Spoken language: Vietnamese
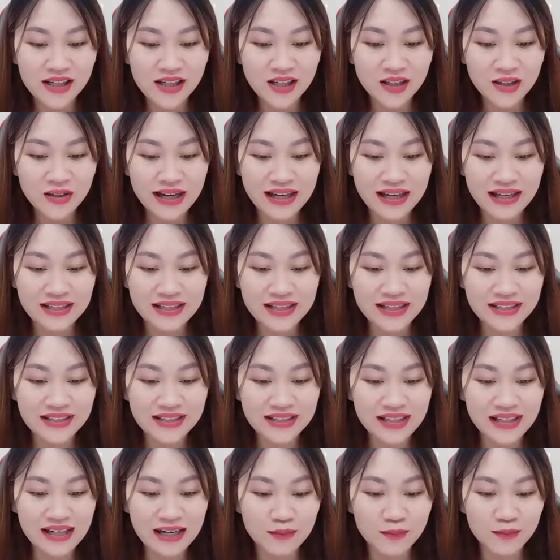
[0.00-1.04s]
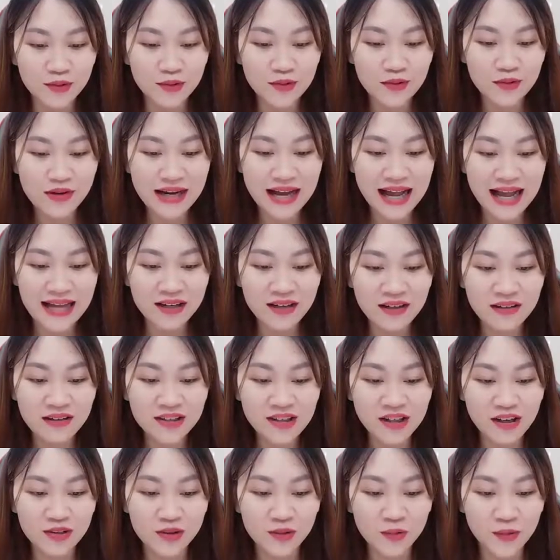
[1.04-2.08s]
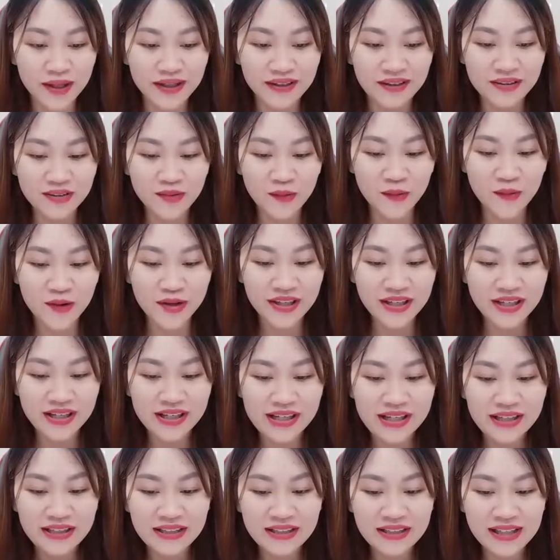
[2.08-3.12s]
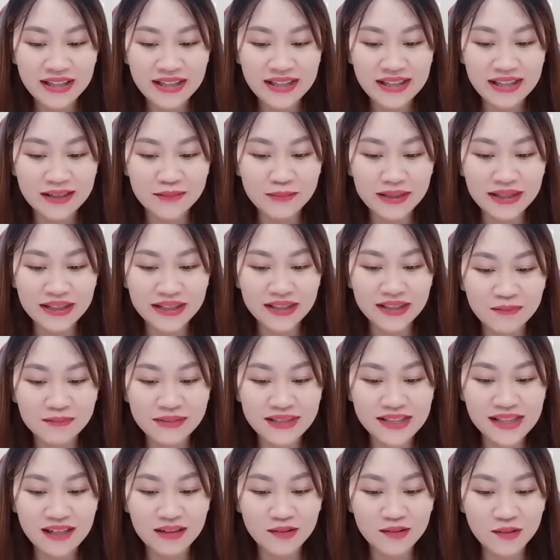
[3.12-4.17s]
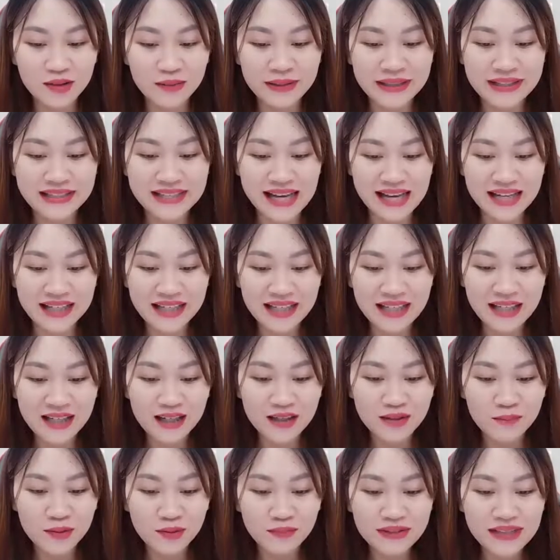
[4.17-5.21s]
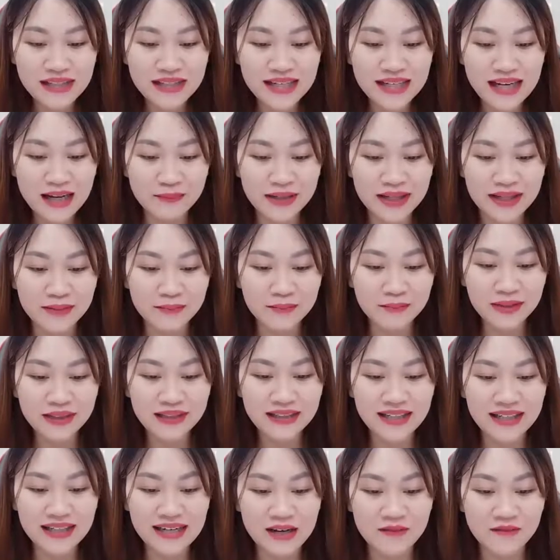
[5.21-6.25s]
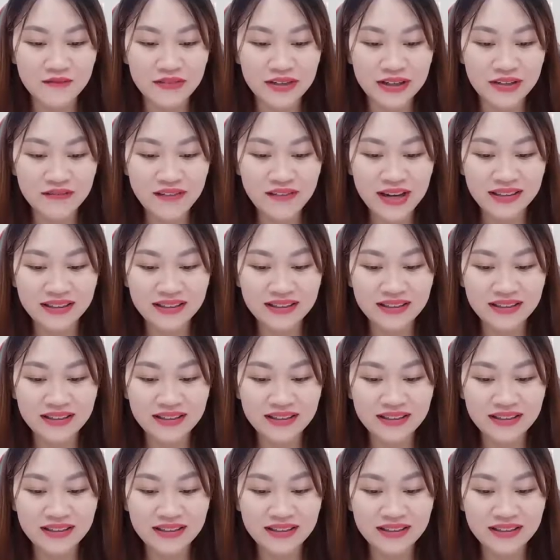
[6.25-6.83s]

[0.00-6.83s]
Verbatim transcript: Thà nhìn chỉ là một cô gái còn nhỏ tuổi hơn tôi. Nghĩ đến mình chiên luôn bị cháy, bỗng nhiên cảm thấy mình thật là phế vật.